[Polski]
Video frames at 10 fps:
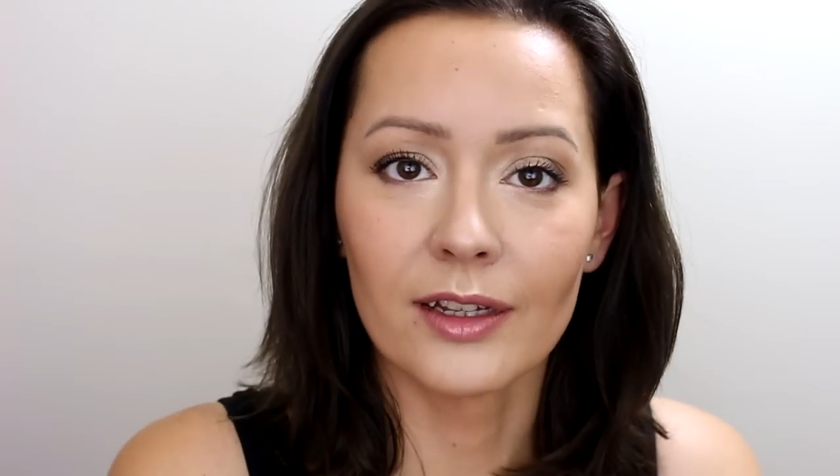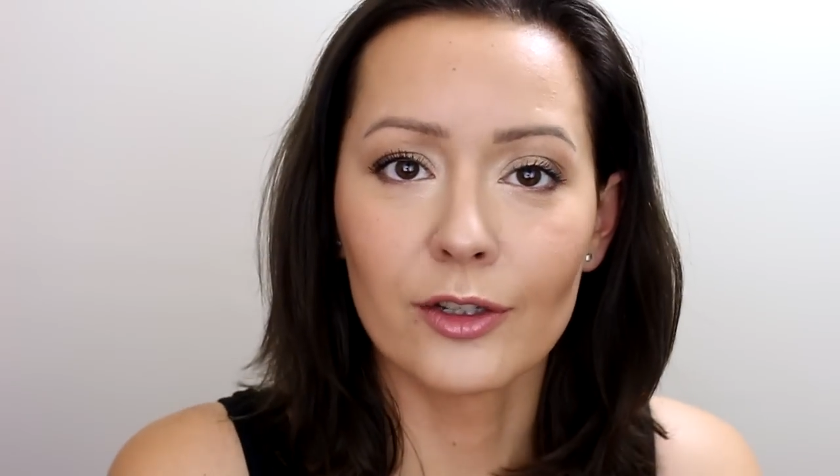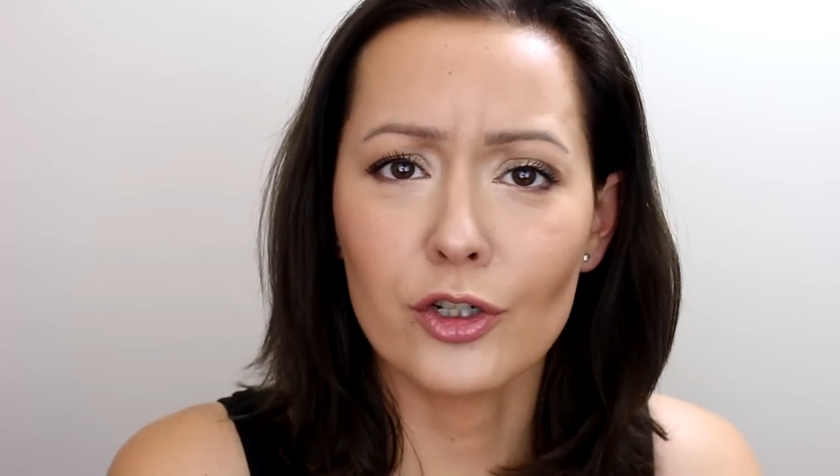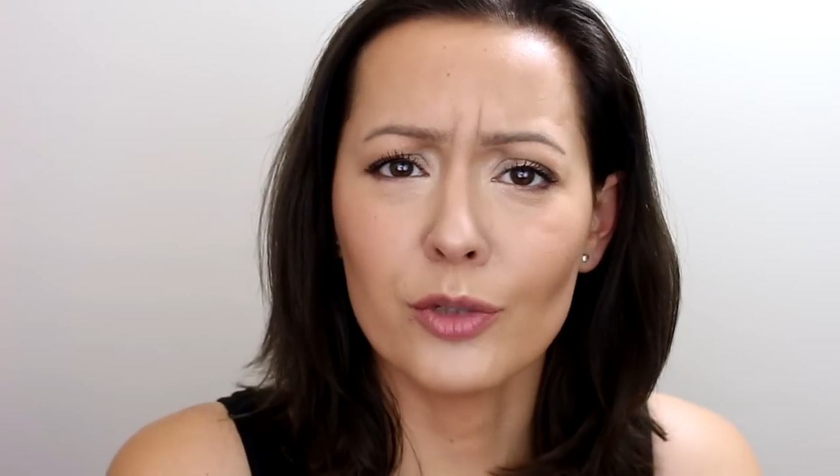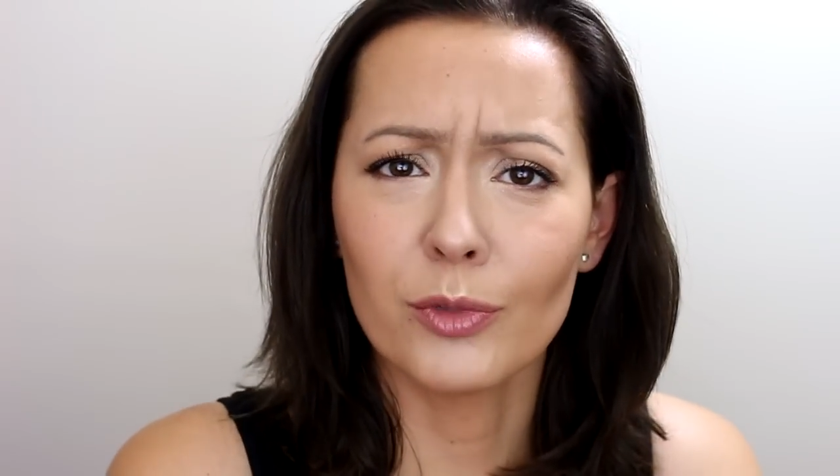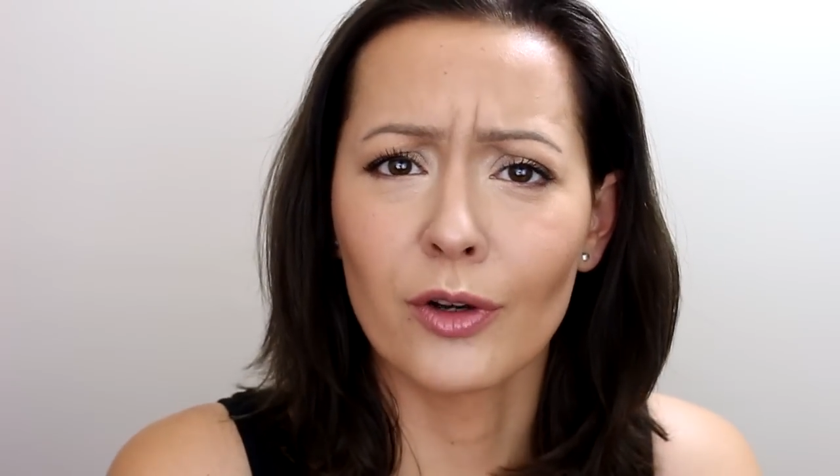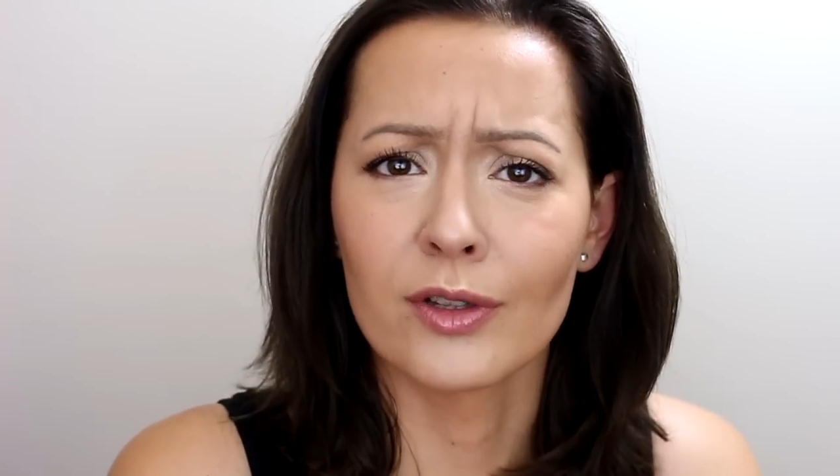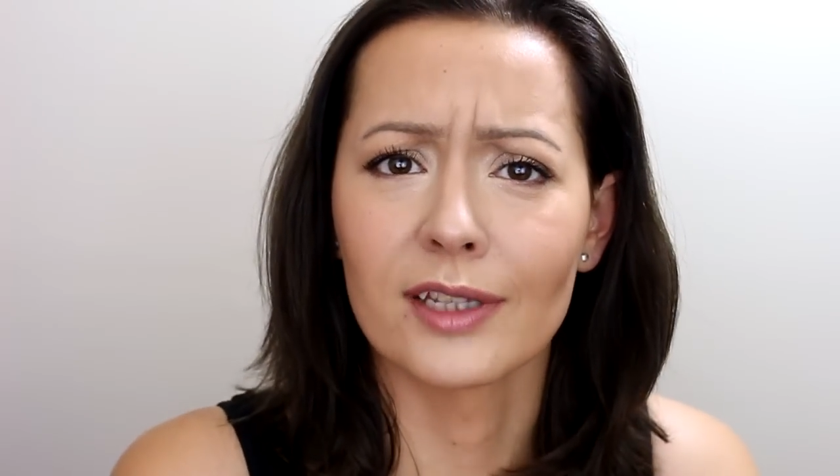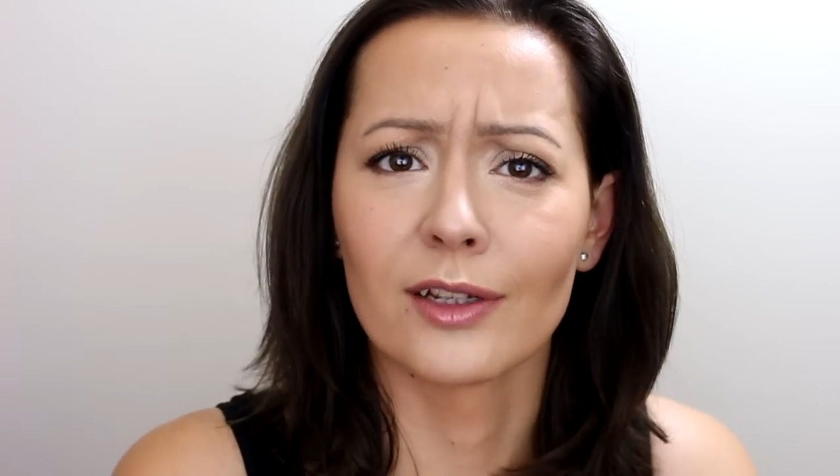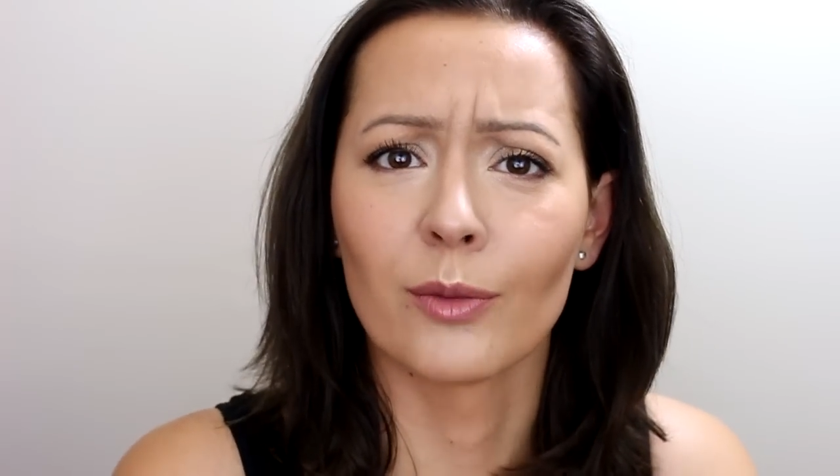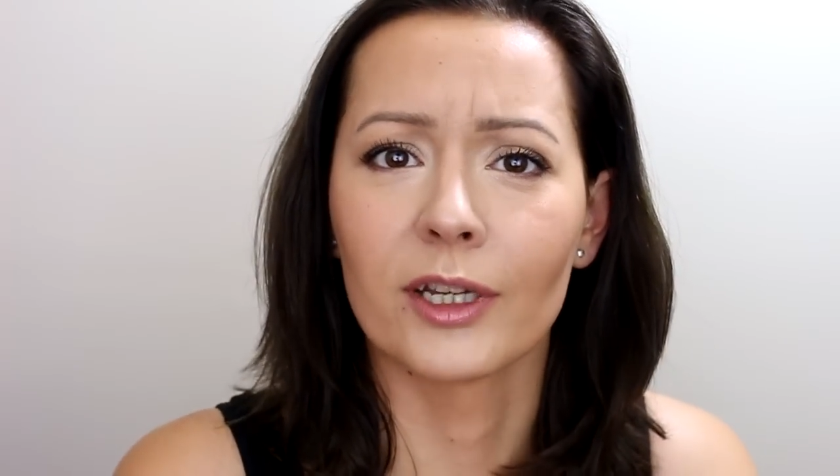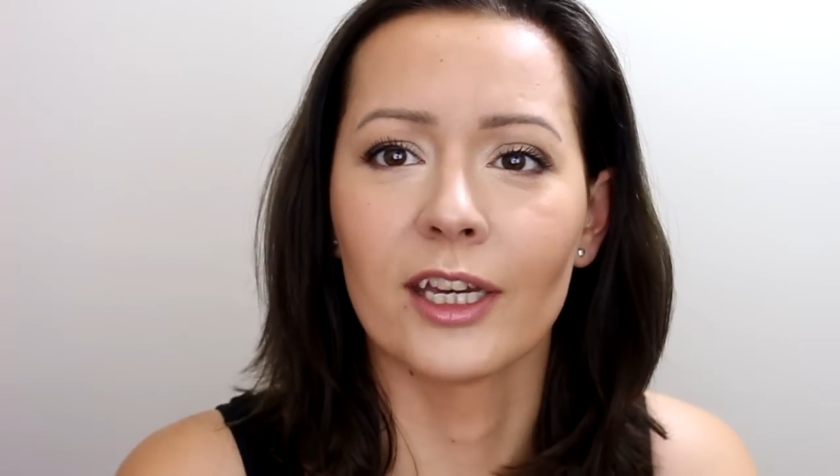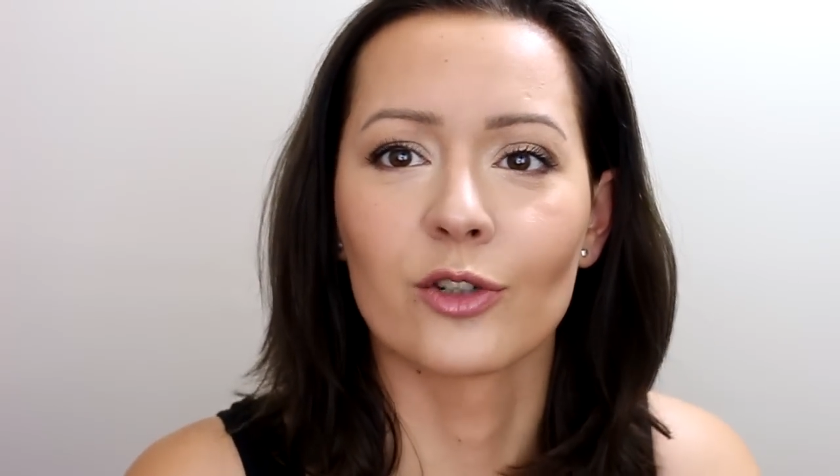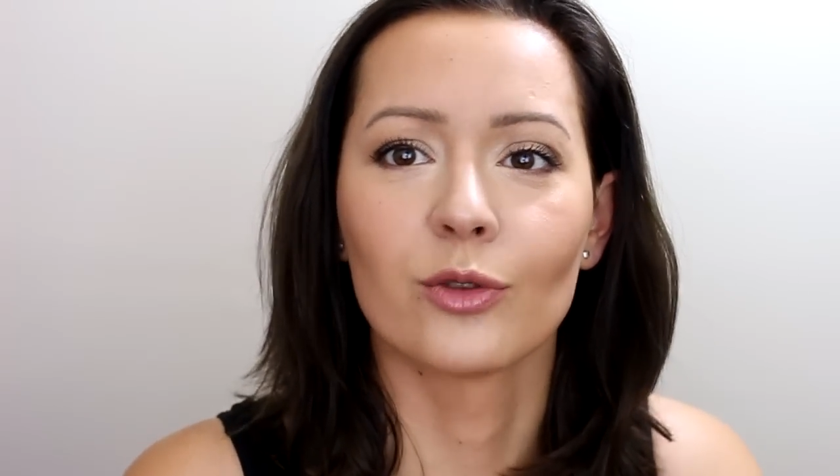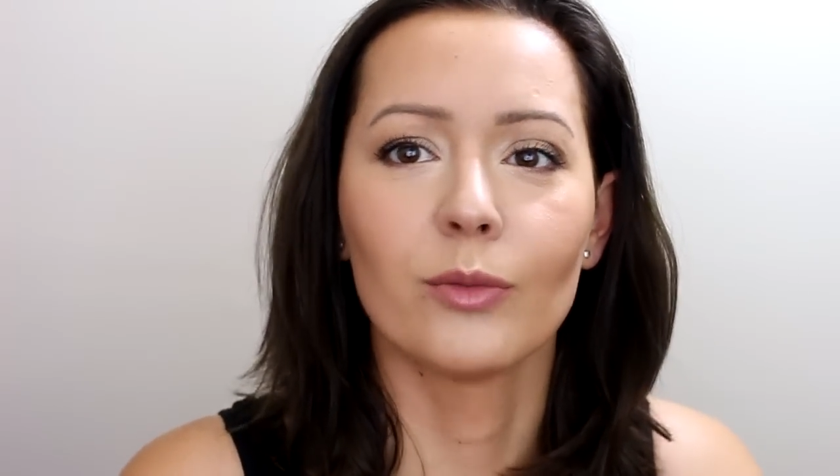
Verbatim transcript: Doszliśmy do końca tego makijażu.